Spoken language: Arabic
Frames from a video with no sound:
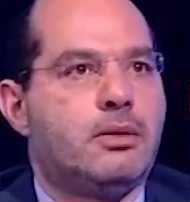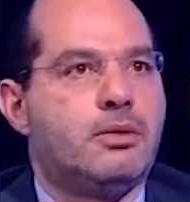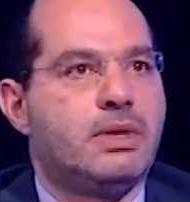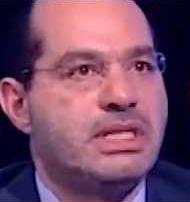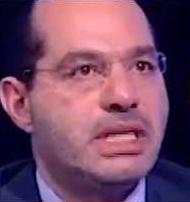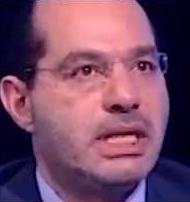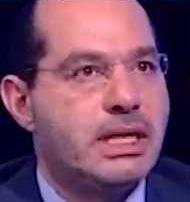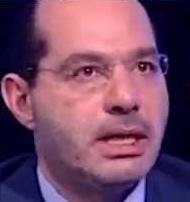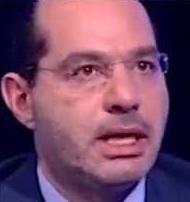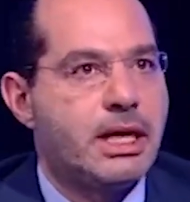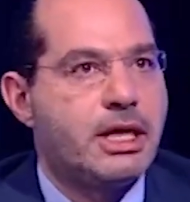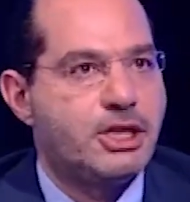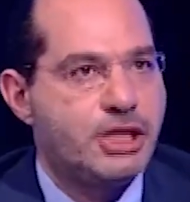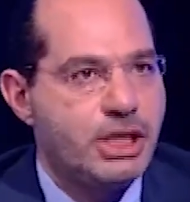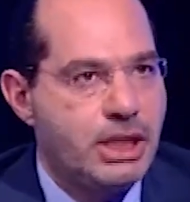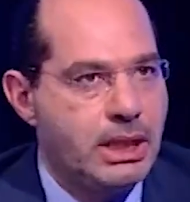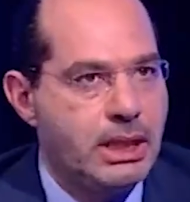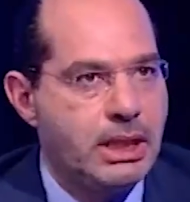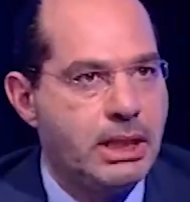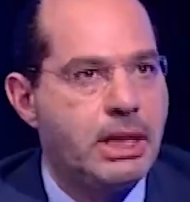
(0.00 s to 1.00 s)
وزير
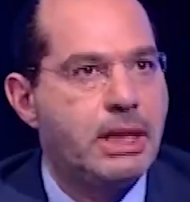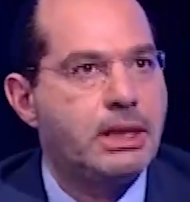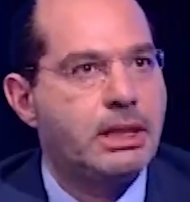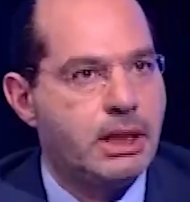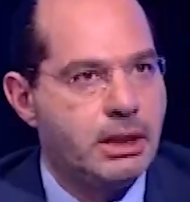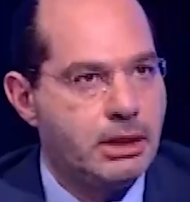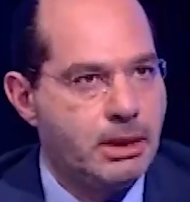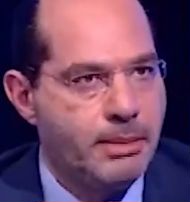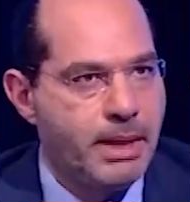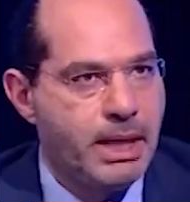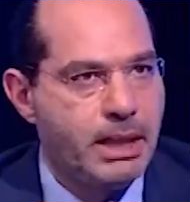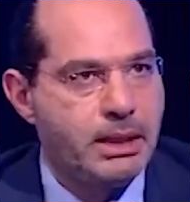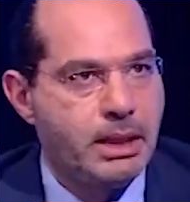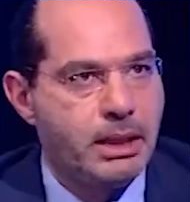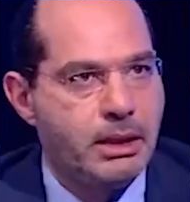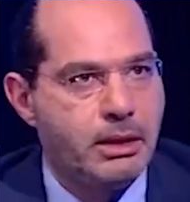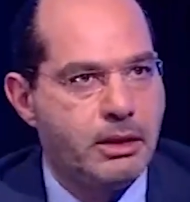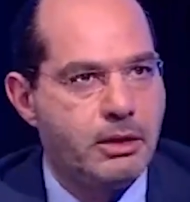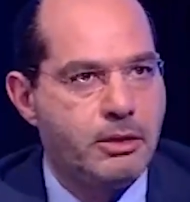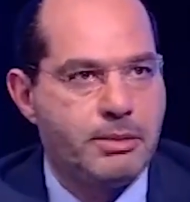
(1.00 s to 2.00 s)
الخارجية الإيراني عندما أتى
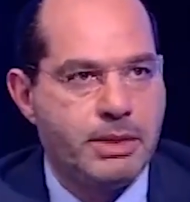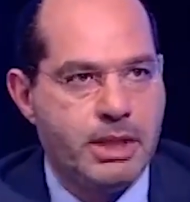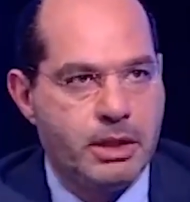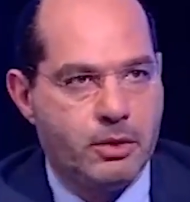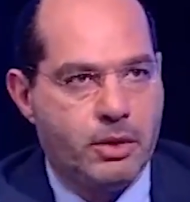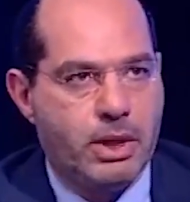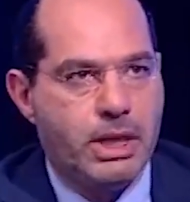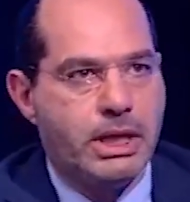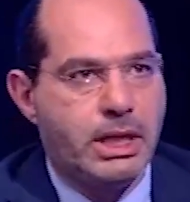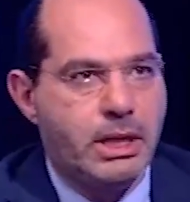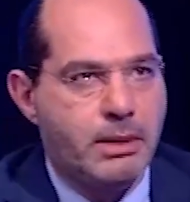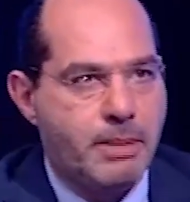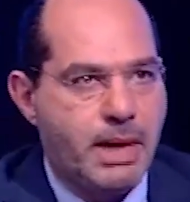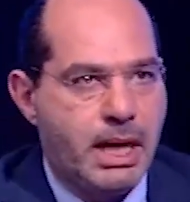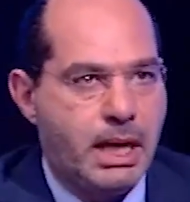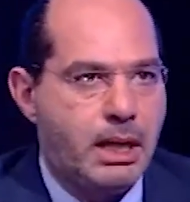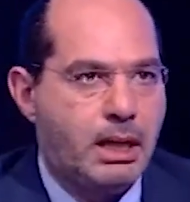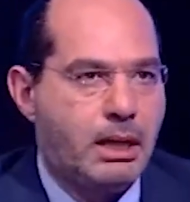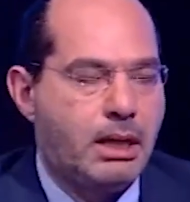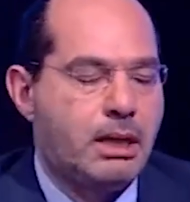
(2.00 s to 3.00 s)
إلى لبنان وحكي
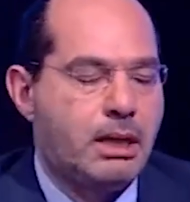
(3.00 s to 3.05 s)
مع